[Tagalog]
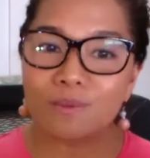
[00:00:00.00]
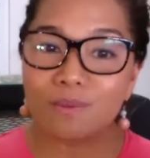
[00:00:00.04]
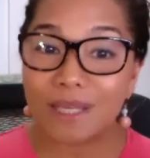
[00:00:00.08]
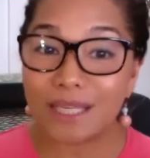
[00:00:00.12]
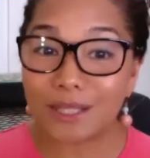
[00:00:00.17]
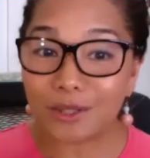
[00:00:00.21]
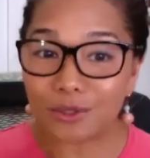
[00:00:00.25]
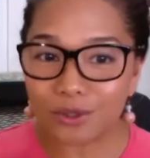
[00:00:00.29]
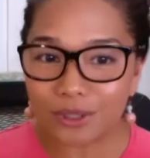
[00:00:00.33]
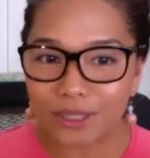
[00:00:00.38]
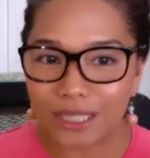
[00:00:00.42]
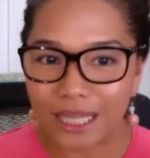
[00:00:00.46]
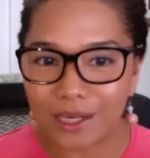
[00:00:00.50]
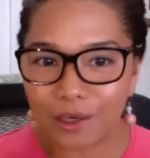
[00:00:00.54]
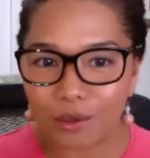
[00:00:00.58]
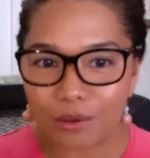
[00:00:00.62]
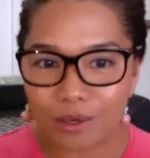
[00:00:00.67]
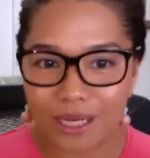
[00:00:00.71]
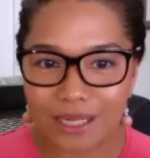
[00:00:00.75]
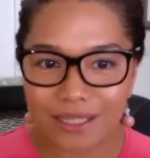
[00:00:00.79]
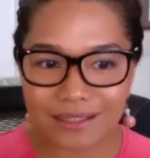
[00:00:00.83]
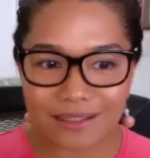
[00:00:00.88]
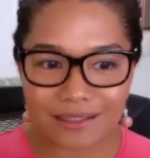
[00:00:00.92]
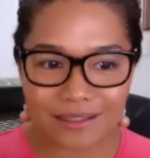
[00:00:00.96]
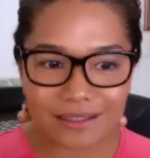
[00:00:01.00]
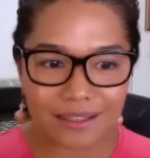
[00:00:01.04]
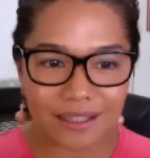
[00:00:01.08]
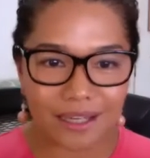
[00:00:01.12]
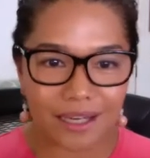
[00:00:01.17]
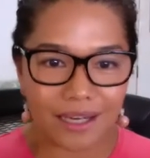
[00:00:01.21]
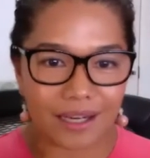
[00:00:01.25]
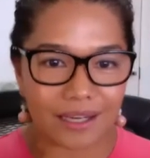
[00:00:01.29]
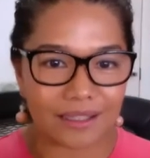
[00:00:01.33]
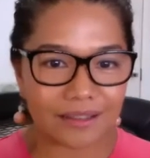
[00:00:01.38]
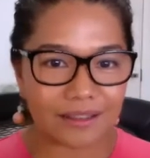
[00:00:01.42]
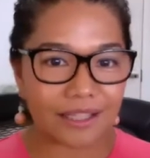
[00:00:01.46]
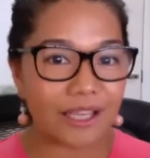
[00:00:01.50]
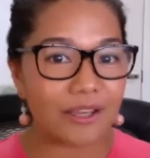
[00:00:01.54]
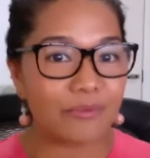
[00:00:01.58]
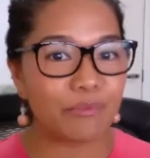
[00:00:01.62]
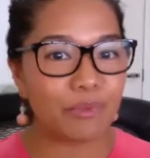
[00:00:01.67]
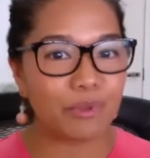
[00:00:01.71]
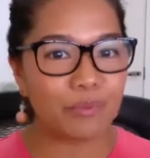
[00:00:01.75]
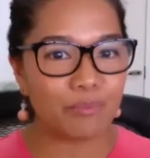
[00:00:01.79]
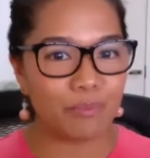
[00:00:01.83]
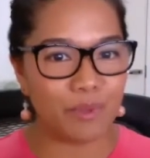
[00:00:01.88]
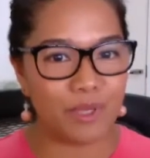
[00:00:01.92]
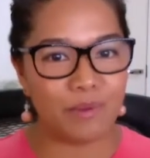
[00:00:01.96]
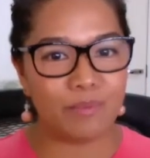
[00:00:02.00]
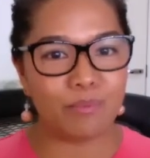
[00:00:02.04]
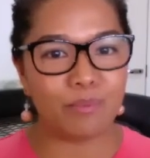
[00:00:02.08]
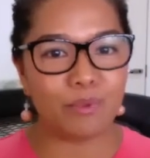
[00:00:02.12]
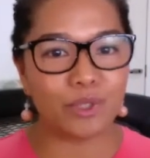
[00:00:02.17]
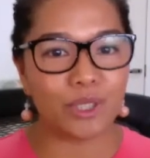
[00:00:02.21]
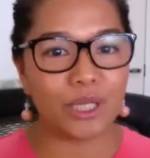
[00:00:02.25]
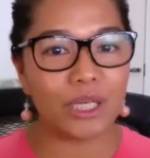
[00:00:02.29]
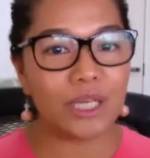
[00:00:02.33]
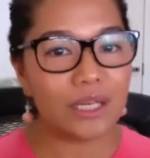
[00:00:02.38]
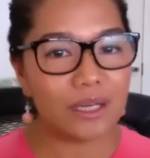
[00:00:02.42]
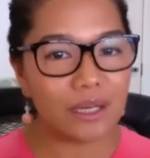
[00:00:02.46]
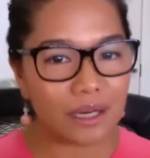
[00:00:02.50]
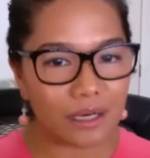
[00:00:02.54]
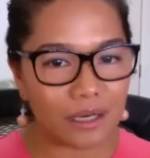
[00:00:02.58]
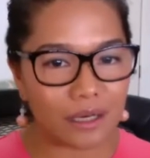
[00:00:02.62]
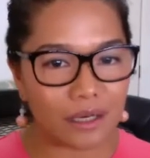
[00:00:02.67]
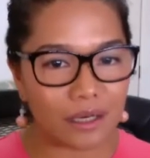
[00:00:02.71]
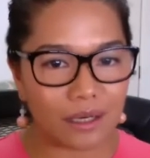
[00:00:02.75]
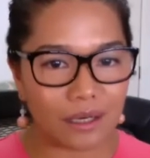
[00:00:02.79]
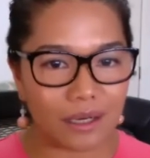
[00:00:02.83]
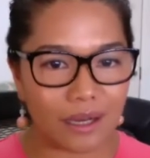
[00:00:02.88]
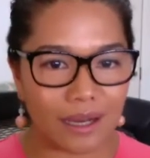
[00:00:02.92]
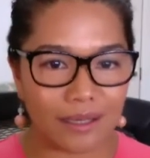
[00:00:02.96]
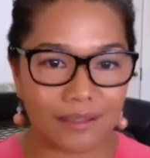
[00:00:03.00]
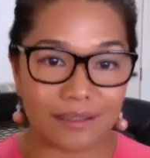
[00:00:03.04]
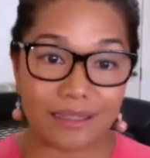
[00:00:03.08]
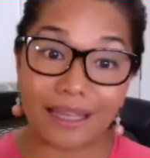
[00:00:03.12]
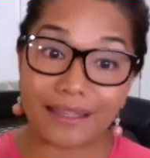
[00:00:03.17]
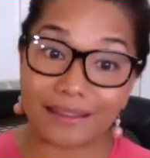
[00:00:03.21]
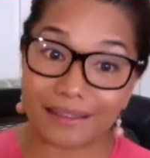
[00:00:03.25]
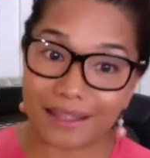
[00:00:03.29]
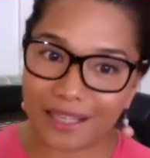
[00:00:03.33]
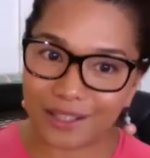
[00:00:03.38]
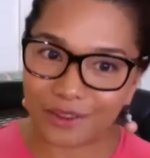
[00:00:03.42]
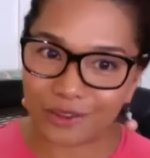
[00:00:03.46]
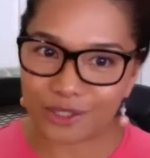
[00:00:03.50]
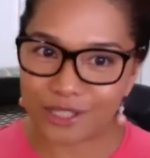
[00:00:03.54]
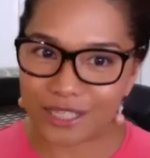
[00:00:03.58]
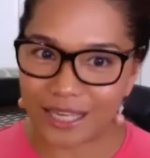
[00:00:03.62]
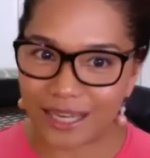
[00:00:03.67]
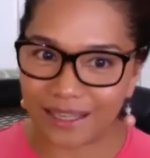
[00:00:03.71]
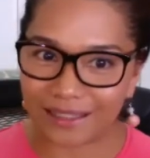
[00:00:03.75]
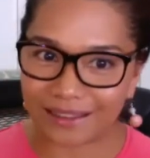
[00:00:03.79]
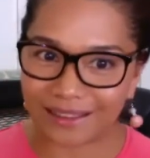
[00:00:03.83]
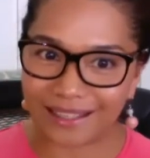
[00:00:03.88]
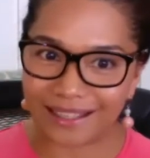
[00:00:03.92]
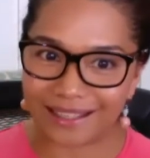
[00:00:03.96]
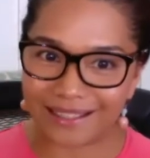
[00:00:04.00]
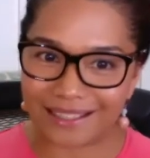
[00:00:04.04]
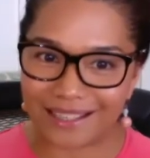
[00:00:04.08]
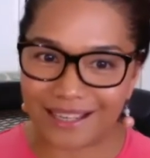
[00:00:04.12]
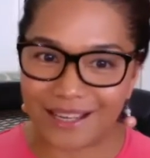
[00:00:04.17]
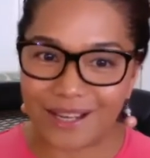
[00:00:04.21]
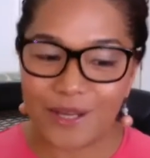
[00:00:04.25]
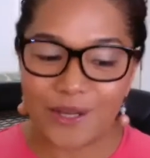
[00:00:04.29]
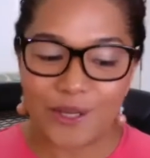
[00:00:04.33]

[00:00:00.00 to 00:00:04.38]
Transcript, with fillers: itong dalawang uh, type of people uh, ang nandito sa atin.